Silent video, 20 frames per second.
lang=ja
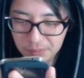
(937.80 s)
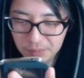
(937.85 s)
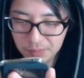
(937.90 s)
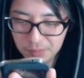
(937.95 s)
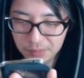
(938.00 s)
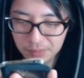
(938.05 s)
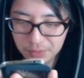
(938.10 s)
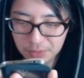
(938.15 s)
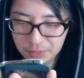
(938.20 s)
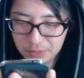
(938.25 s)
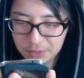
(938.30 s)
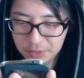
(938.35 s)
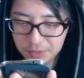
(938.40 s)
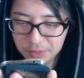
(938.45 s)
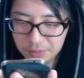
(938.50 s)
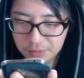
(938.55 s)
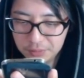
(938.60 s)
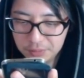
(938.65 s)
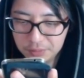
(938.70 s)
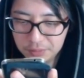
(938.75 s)
こうして
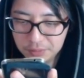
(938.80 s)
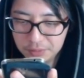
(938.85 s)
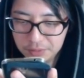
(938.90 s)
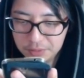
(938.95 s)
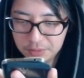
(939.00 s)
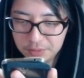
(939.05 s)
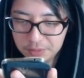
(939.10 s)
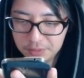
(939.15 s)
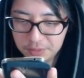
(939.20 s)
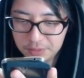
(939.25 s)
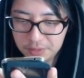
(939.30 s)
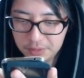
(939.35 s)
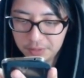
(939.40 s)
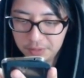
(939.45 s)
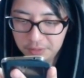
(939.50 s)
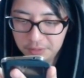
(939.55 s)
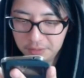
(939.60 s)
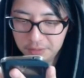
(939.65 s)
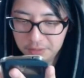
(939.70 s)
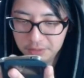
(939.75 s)
こうし
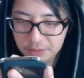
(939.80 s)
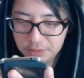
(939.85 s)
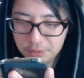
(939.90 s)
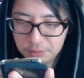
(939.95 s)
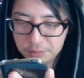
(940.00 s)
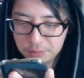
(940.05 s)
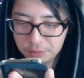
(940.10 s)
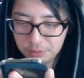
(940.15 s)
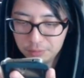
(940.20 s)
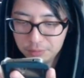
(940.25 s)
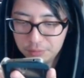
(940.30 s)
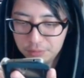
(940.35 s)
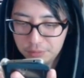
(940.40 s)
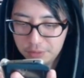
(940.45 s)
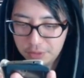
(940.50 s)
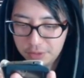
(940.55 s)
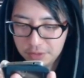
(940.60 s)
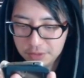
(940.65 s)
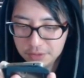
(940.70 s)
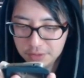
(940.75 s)
て、ちょっと待って、
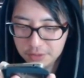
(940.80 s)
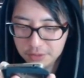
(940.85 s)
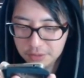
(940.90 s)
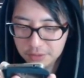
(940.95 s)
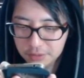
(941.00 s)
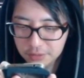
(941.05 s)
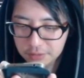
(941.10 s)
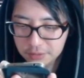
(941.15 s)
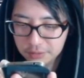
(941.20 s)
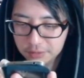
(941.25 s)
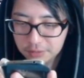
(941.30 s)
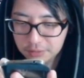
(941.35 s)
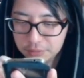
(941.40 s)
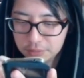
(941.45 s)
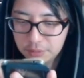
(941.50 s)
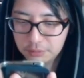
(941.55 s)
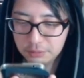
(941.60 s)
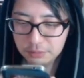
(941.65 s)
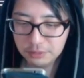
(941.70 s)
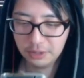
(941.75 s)
これ、
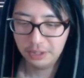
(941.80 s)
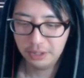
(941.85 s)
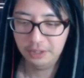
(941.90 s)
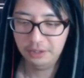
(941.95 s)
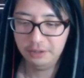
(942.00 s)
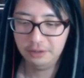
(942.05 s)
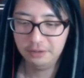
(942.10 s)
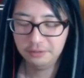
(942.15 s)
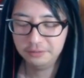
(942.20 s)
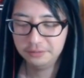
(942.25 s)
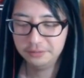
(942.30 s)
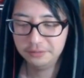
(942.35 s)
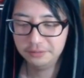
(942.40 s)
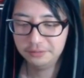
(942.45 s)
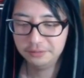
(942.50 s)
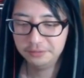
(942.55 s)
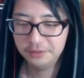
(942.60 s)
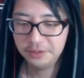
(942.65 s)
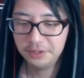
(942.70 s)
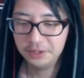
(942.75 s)
こんなもんで
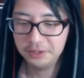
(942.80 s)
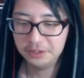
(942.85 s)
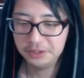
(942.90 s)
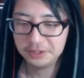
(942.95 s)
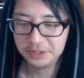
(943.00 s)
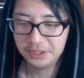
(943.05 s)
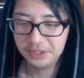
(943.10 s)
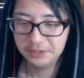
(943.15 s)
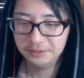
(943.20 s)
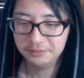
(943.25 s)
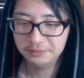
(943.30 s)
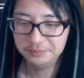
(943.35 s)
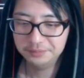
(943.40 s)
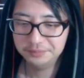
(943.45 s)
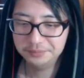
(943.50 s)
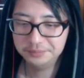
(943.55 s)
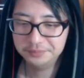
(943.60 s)
いかがですか？